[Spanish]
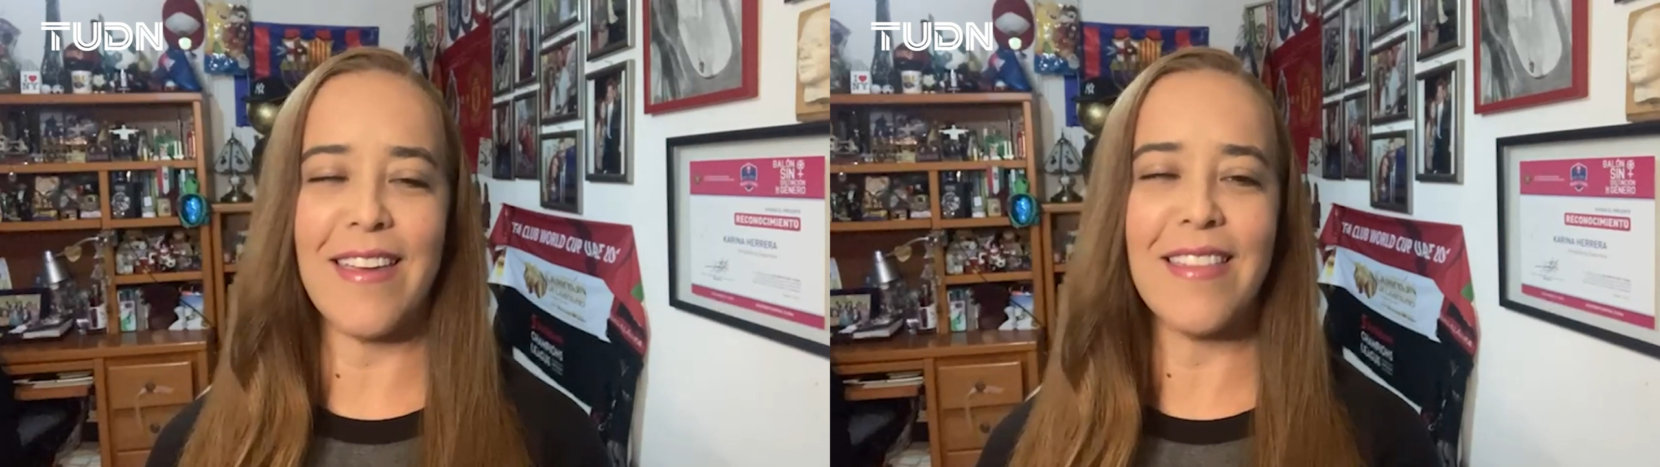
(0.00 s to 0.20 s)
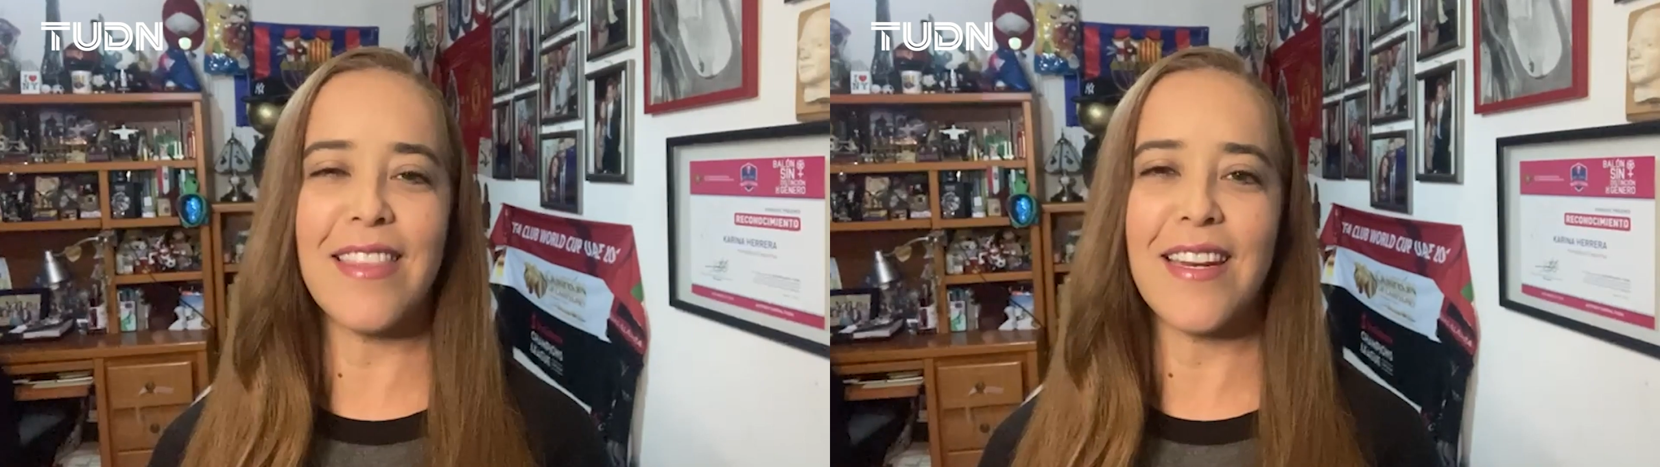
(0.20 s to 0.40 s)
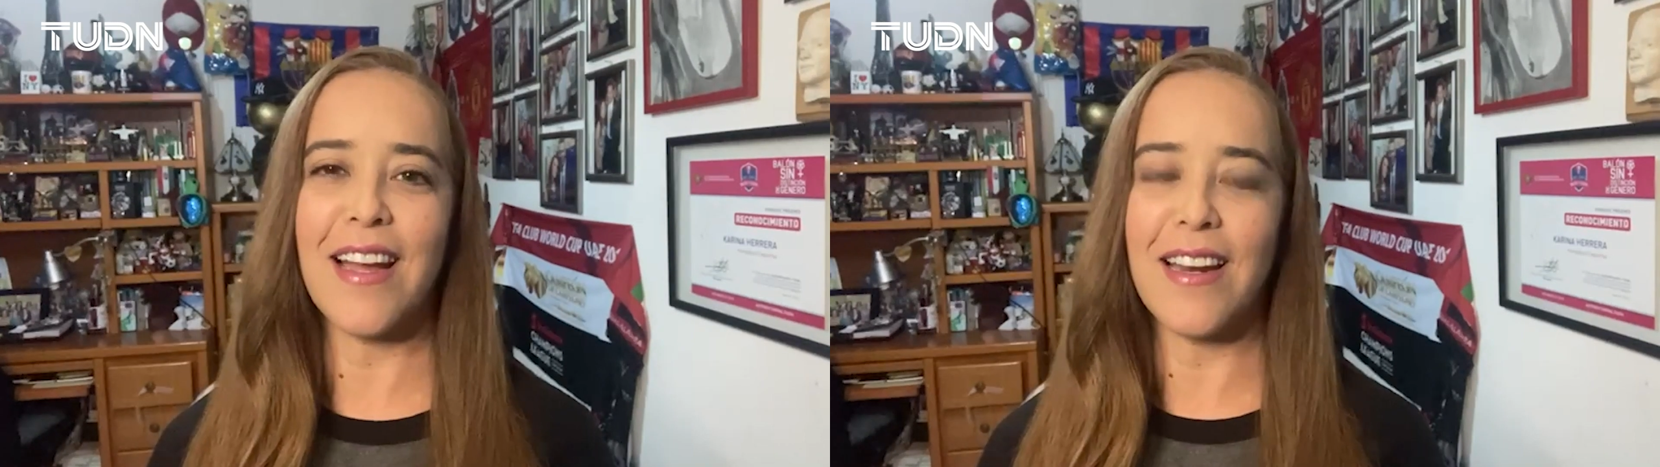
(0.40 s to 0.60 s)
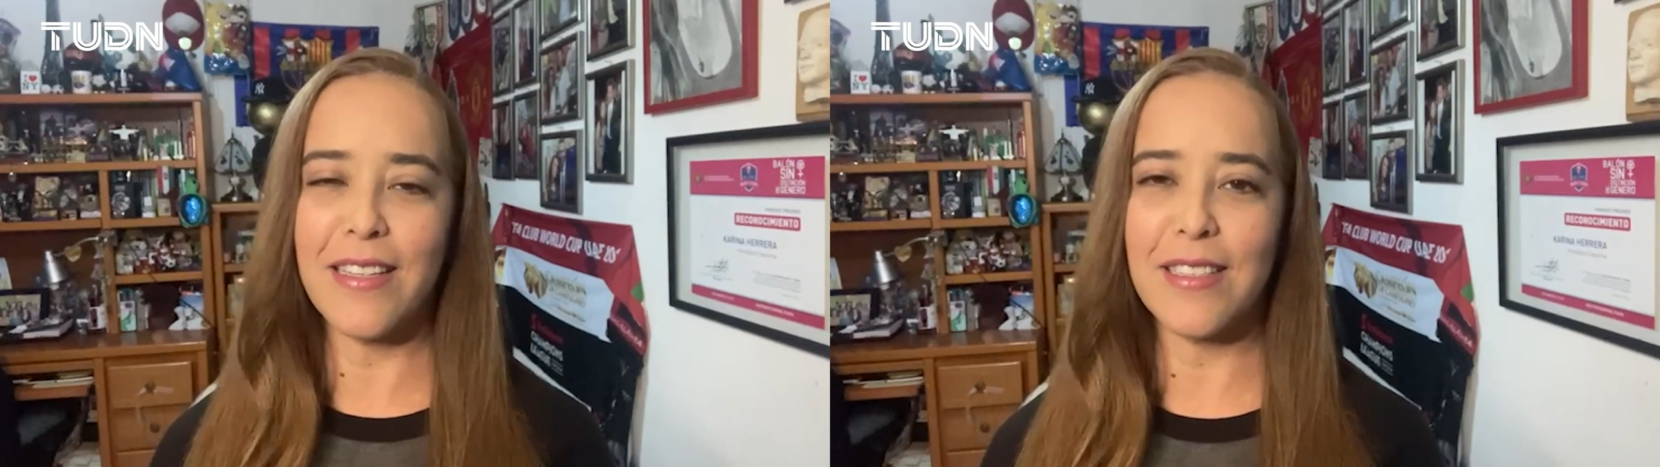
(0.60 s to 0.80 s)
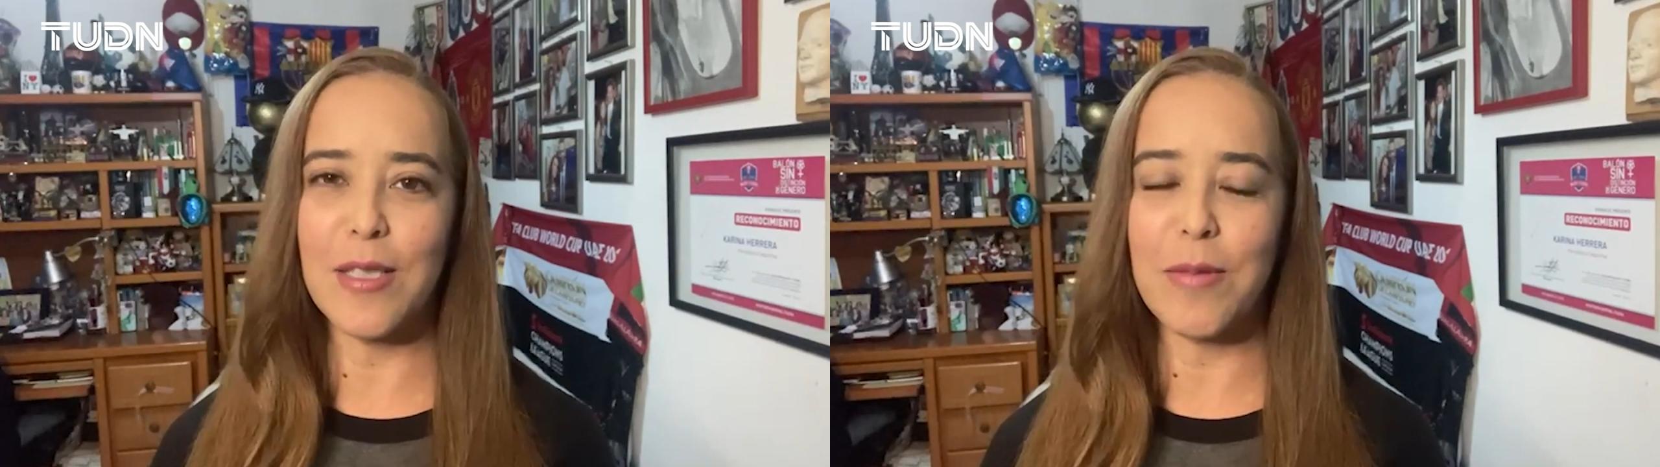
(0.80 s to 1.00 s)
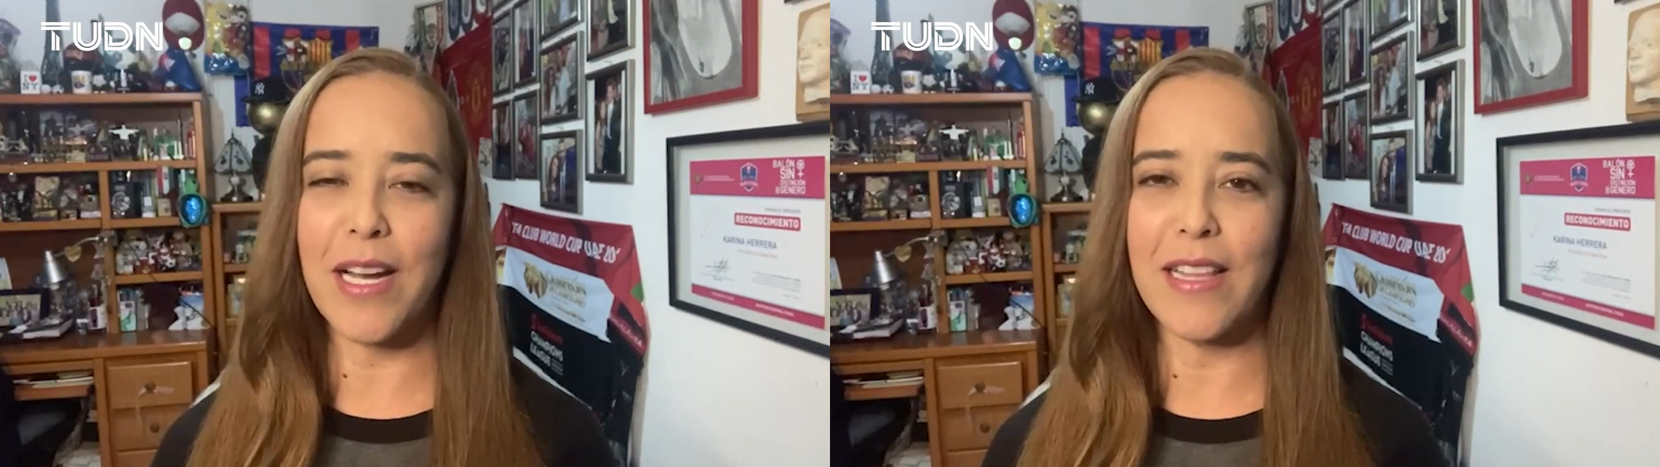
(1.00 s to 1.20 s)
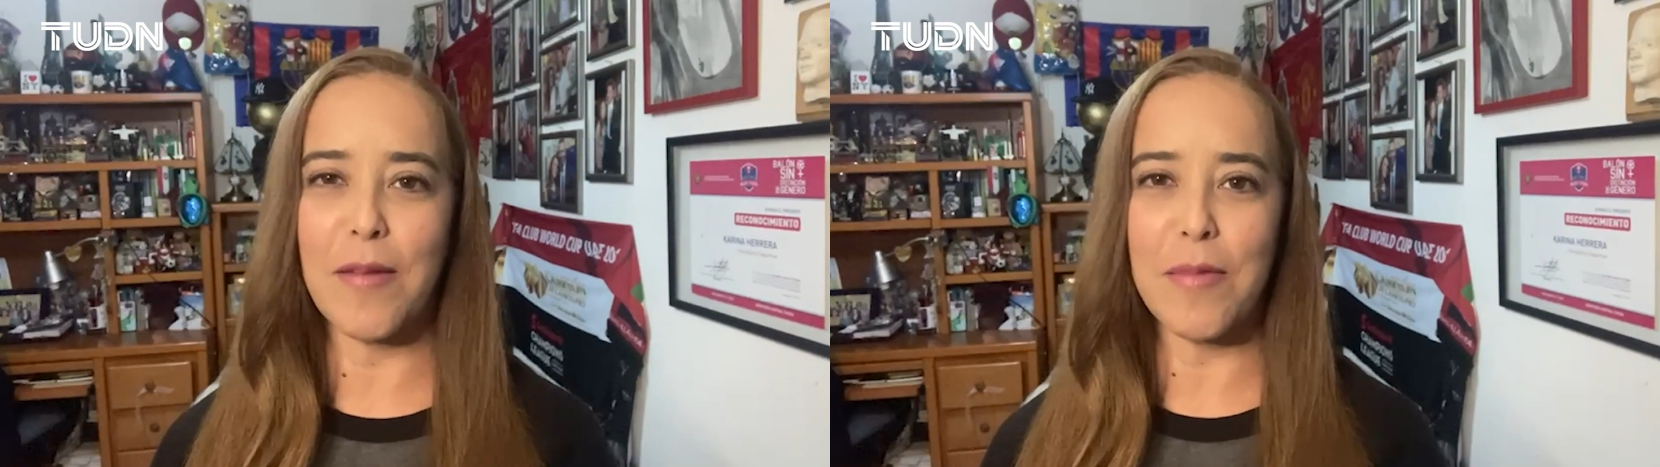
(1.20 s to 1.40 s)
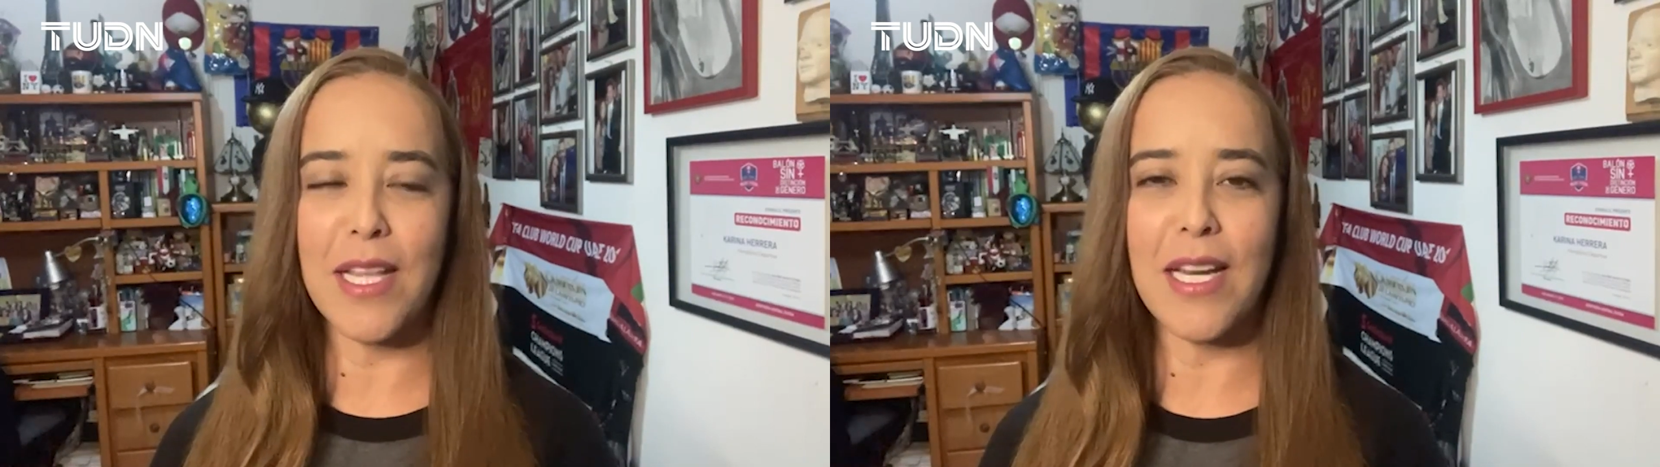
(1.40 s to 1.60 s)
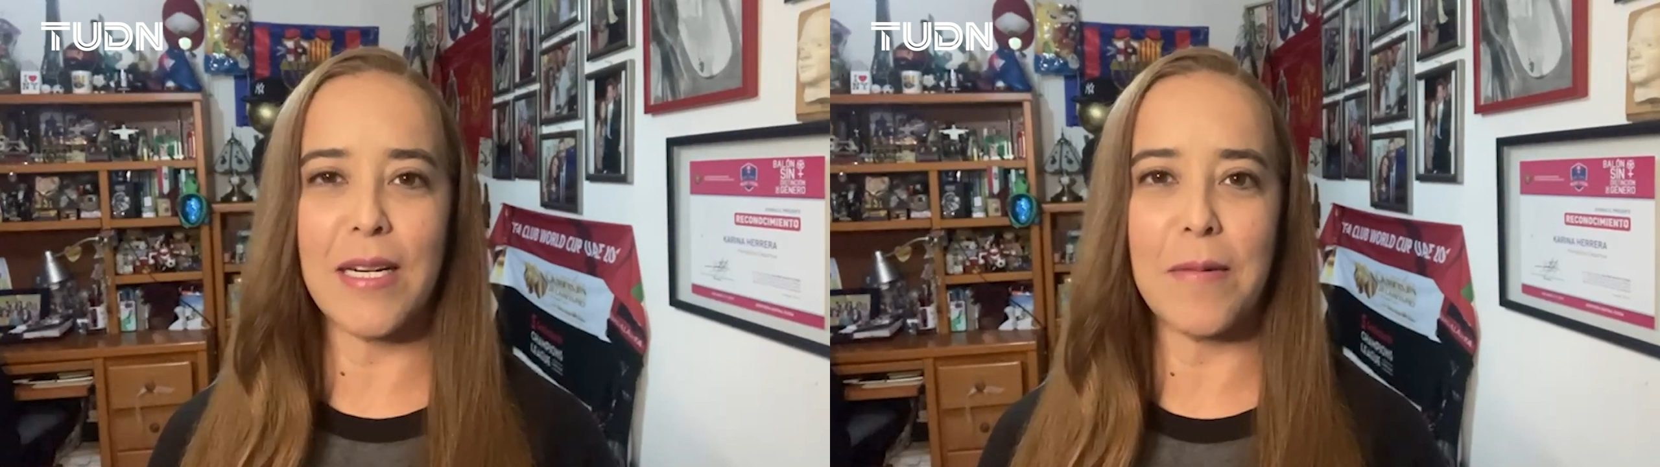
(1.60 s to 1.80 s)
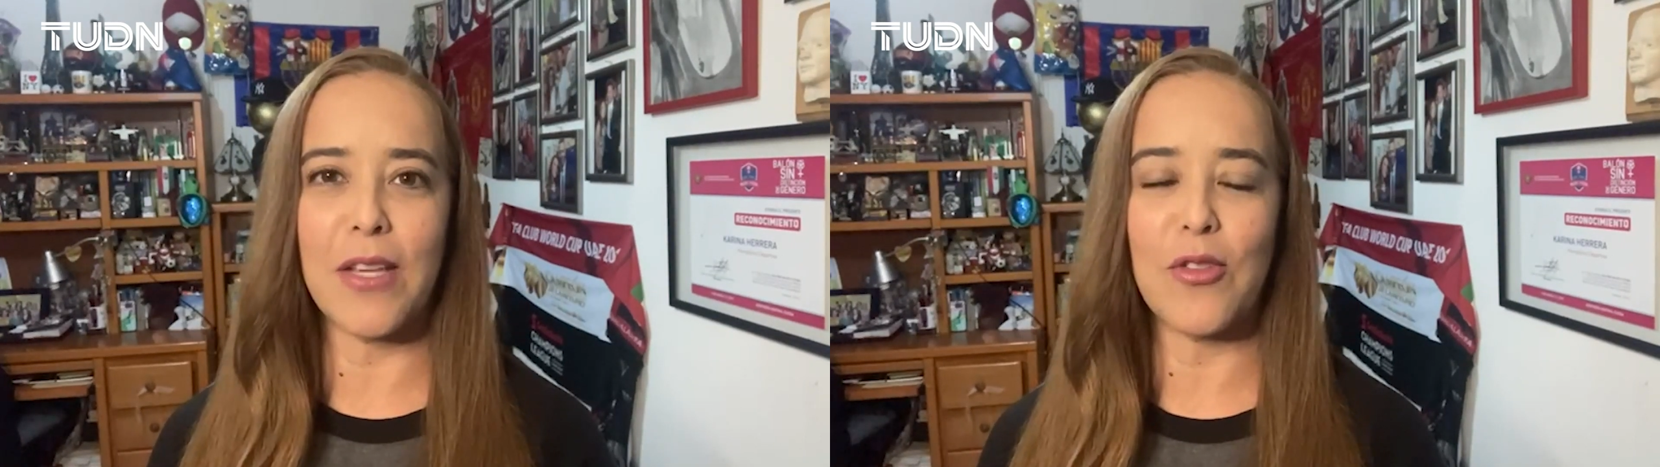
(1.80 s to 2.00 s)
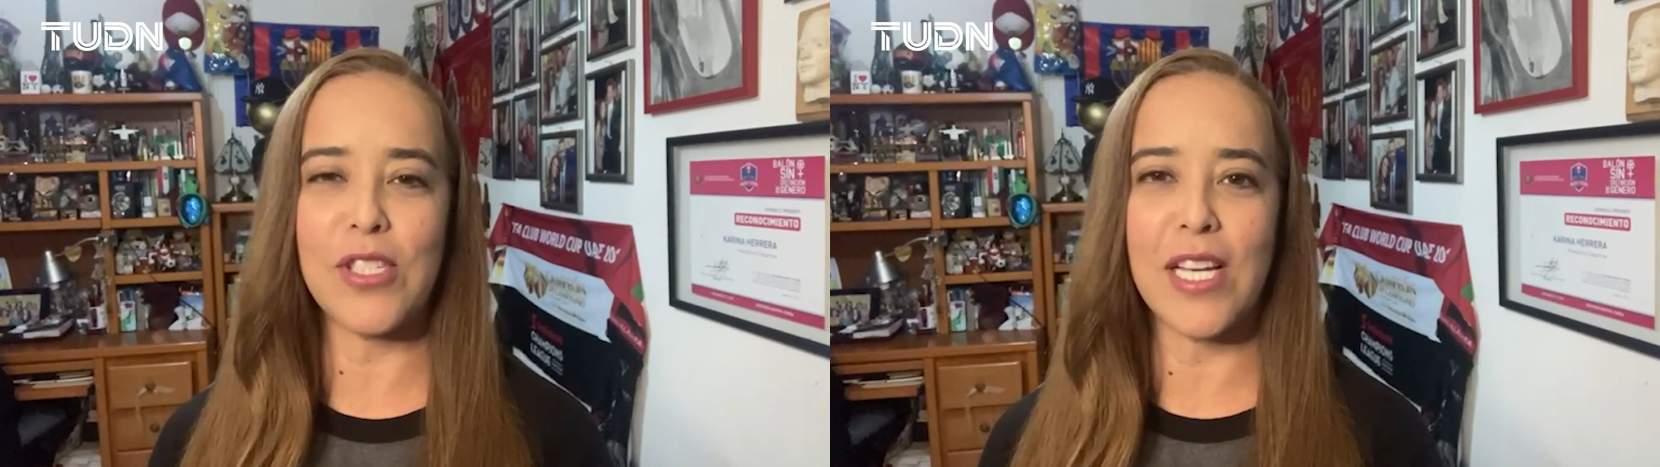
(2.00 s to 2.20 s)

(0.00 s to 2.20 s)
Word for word: entre Alexis Vega y también el rebaño